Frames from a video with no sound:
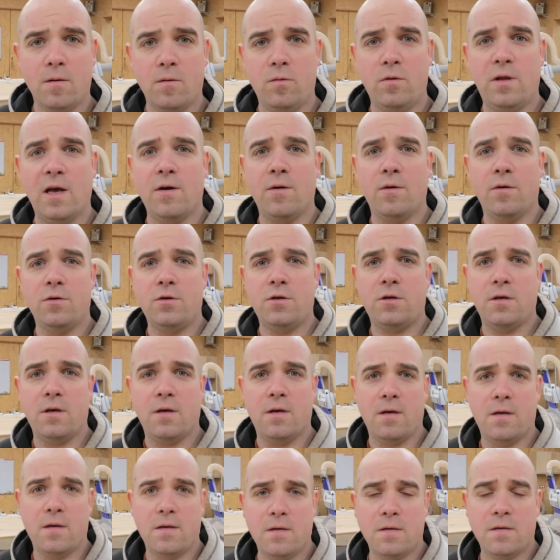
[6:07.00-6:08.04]
udało
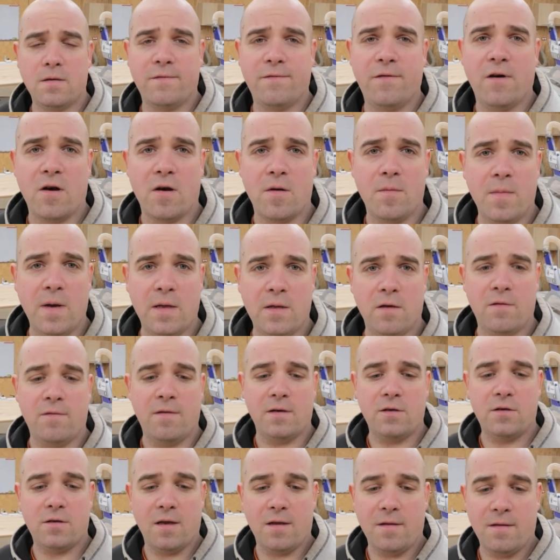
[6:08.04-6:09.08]
się
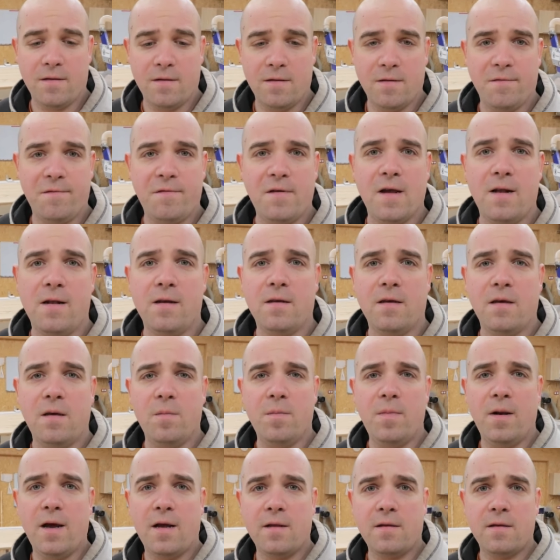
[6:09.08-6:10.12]
sformatować ten wielki
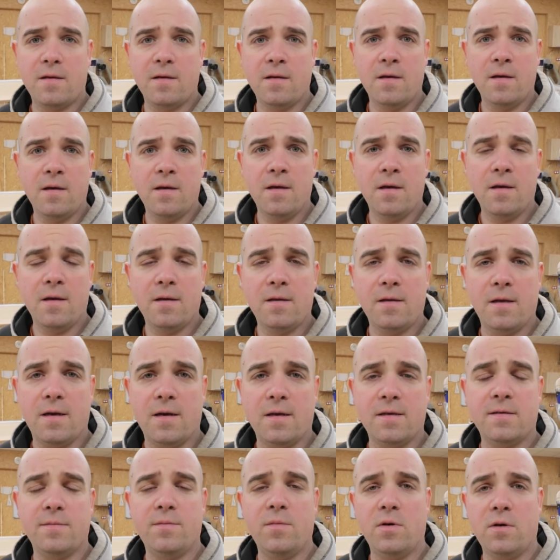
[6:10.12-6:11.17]
blat.
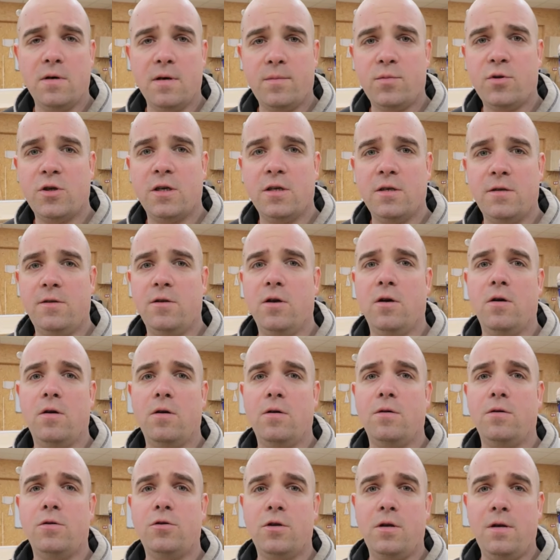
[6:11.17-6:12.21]
Teraz mogę przejść
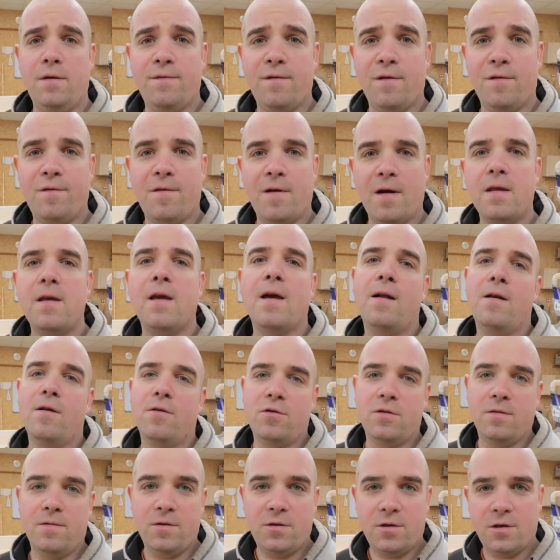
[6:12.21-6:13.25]
do szlifowania, ale
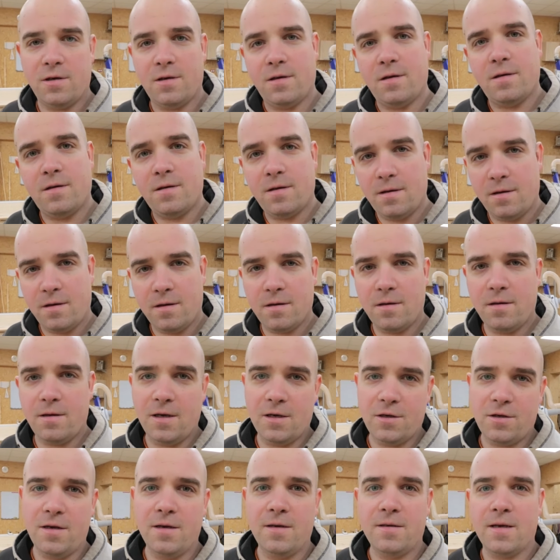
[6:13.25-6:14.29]
oczywiście
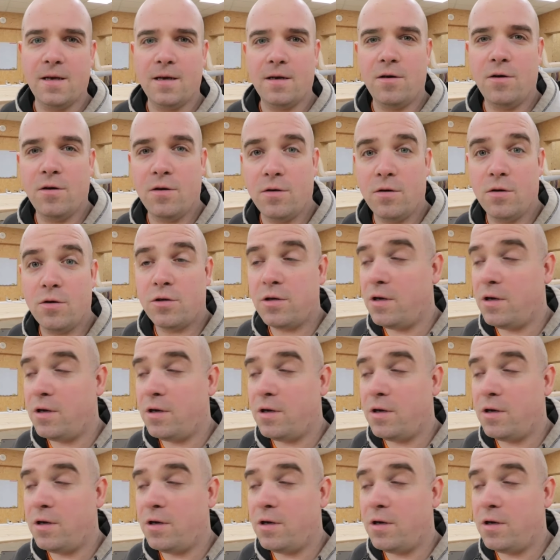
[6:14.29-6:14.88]
jeśli chcę go